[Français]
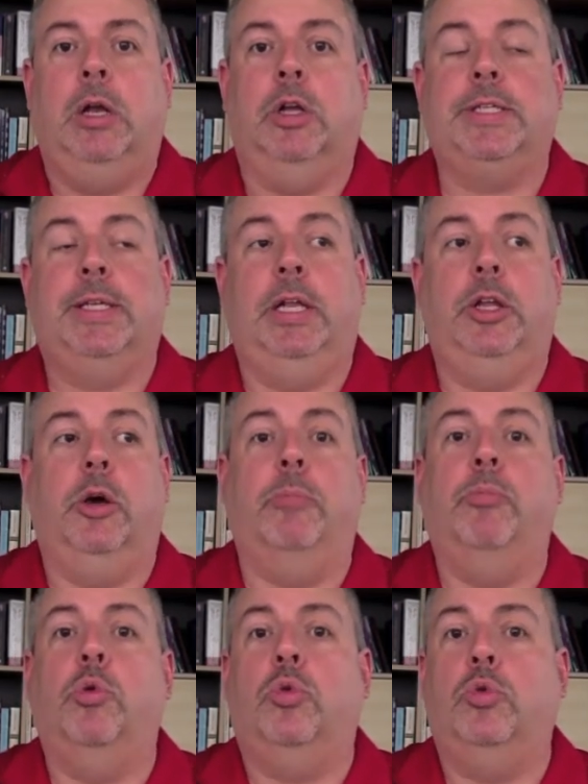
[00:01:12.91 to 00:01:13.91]
lorsqu'il y a
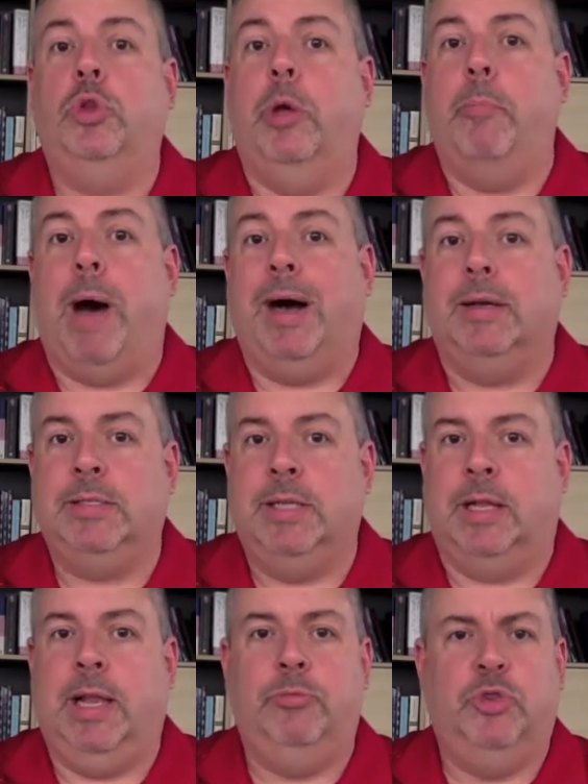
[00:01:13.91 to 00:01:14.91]
beaucoup de basses
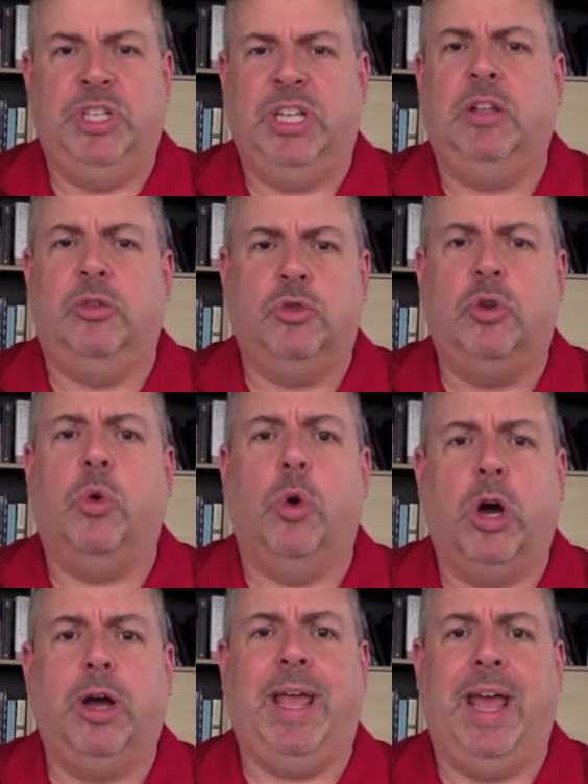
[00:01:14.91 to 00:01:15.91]
dans de la musique du
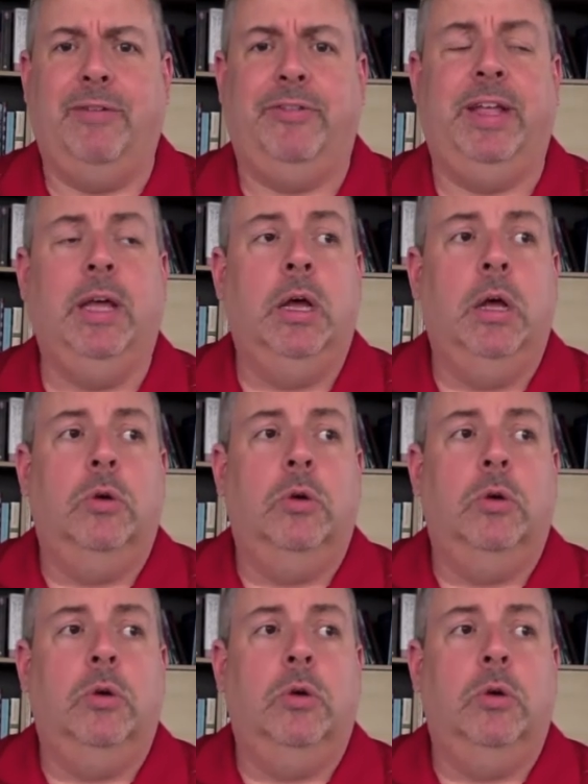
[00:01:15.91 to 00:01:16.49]
gros rock heavy